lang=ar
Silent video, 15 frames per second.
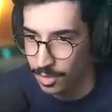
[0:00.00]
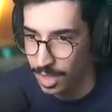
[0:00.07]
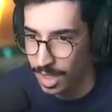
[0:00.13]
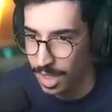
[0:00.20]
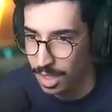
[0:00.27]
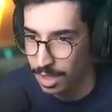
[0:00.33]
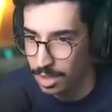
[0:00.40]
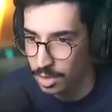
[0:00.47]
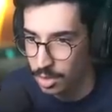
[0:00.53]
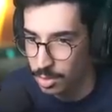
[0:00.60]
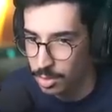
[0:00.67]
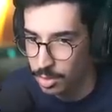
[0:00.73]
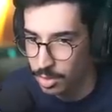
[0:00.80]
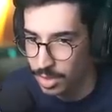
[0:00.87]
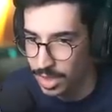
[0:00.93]
والله نو
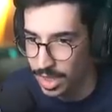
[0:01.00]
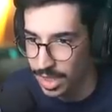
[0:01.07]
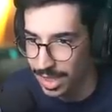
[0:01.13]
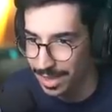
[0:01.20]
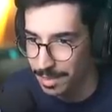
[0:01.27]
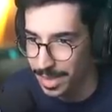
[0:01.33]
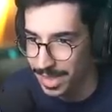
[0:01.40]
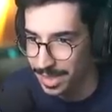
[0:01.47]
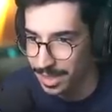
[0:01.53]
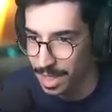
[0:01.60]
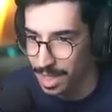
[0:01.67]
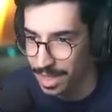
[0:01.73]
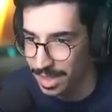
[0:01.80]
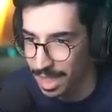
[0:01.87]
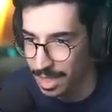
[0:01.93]
بوست يعني بس
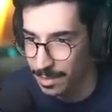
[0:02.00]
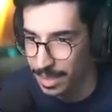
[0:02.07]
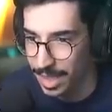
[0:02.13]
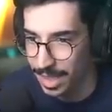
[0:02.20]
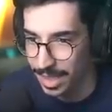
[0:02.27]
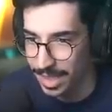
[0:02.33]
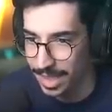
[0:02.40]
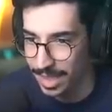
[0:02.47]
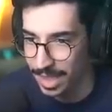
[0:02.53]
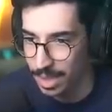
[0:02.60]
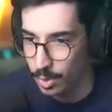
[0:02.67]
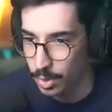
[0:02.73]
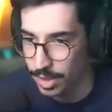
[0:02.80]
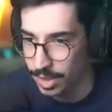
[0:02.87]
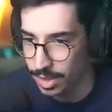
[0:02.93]
ترى يطالع معك يعني اذا
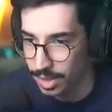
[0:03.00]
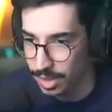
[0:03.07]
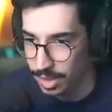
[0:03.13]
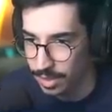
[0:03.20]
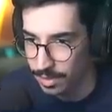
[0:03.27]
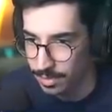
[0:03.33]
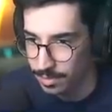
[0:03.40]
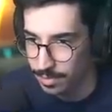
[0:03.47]
ودك